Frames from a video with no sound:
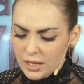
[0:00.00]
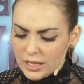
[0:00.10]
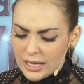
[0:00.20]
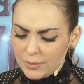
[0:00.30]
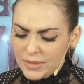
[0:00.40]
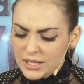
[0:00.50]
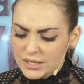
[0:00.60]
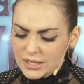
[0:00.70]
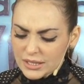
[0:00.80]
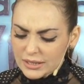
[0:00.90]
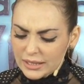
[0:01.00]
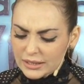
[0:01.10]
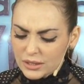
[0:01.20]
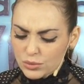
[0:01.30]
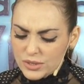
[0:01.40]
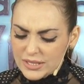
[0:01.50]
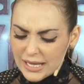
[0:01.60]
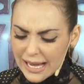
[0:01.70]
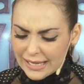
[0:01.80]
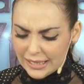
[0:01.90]
E a medida que
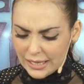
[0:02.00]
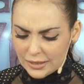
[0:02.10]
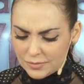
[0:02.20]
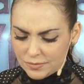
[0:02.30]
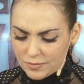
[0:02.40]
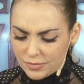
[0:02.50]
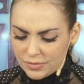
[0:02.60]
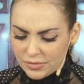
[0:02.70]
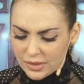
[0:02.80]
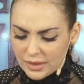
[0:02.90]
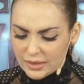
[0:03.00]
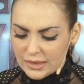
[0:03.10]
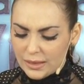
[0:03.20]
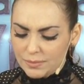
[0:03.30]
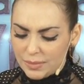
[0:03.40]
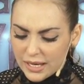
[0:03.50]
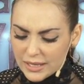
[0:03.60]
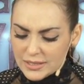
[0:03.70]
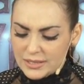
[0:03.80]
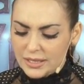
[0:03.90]
usarem
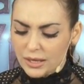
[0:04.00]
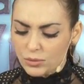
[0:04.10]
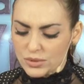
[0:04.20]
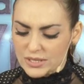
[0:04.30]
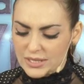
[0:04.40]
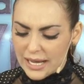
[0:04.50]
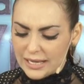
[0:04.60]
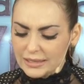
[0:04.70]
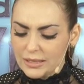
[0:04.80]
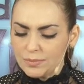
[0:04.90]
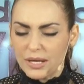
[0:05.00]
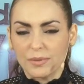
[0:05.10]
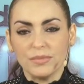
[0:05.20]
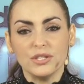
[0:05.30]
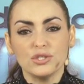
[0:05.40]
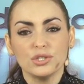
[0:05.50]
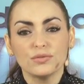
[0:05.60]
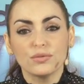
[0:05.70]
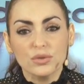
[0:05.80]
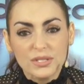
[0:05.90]
também será usada para medir
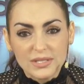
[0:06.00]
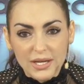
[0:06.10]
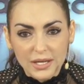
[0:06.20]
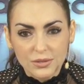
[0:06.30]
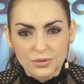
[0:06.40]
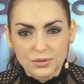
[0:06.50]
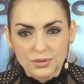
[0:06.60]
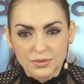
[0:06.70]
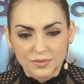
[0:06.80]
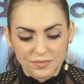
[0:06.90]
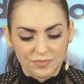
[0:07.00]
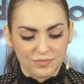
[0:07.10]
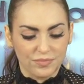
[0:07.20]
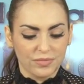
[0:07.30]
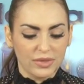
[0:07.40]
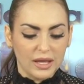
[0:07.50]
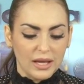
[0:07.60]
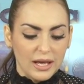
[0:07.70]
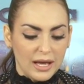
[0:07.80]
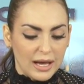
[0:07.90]
vocês.
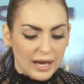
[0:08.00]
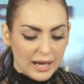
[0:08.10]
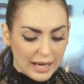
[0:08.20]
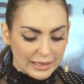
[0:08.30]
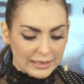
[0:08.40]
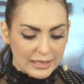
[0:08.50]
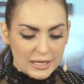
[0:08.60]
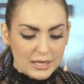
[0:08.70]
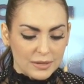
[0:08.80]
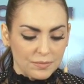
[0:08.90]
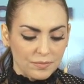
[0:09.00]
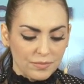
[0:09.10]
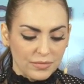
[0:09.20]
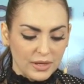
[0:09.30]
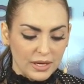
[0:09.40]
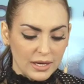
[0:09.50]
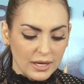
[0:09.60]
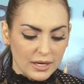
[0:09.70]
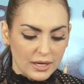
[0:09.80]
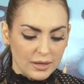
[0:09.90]
Aqui
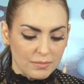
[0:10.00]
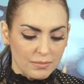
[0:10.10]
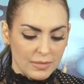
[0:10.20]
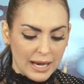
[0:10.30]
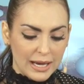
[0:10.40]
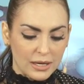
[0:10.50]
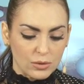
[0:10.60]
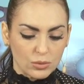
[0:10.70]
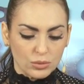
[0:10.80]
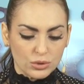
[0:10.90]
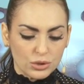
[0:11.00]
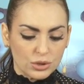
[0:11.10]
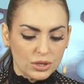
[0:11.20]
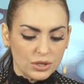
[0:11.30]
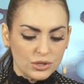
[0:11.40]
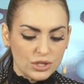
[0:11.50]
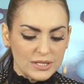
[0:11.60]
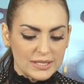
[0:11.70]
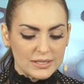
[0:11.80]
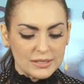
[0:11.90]
em Marcos
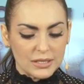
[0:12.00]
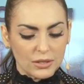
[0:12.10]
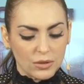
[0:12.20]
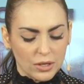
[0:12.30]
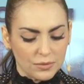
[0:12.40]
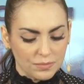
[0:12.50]
diz assim, ó.